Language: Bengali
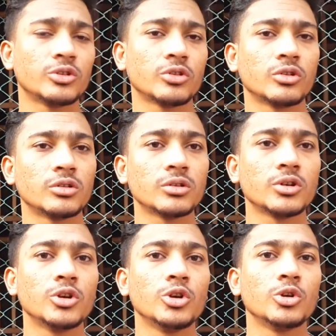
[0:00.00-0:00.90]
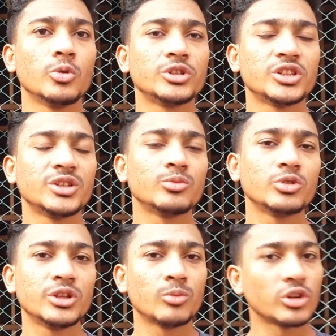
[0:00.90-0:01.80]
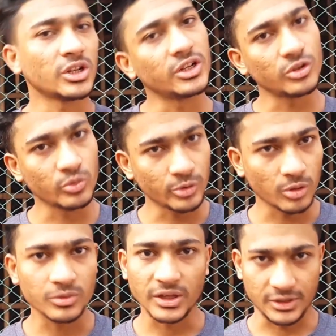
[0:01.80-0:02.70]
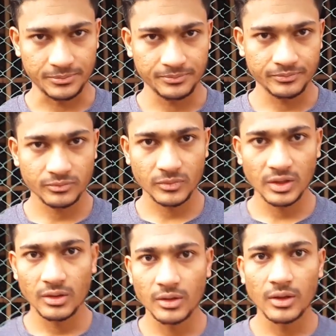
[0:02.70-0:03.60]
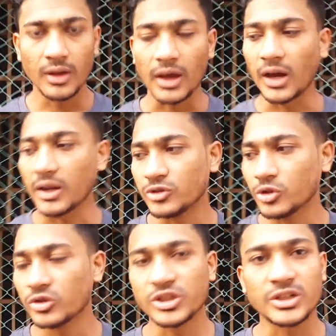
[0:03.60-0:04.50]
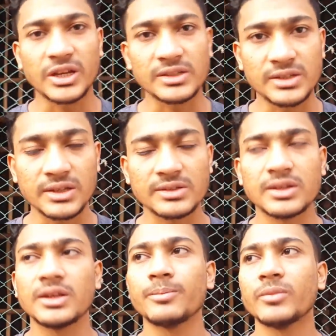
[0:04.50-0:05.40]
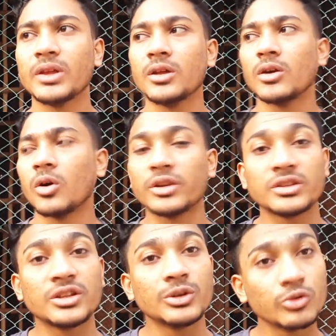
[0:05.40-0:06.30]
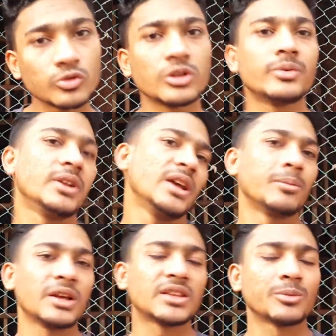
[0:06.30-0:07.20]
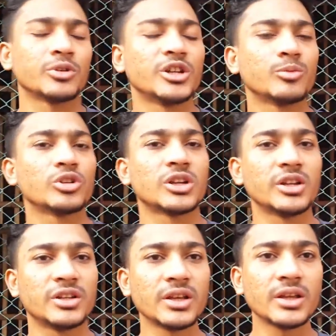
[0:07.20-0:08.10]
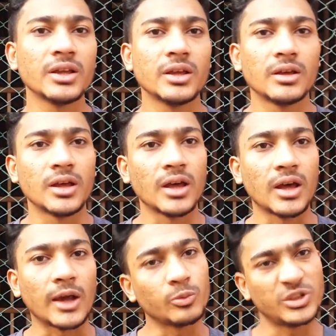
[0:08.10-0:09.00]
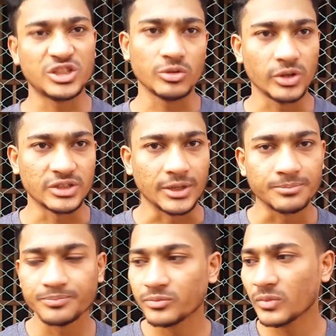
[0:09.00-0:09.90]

করি তখন ওই শেডে মুরগির মর্টালিটি খুবই কম থাকে আর যখন শেডটা আস্তে আস্তে অনেক দিন ইউজ করে ফেলি আমরা তারপর এটার মর্টালিটি আরও বেশি হয়ে যায়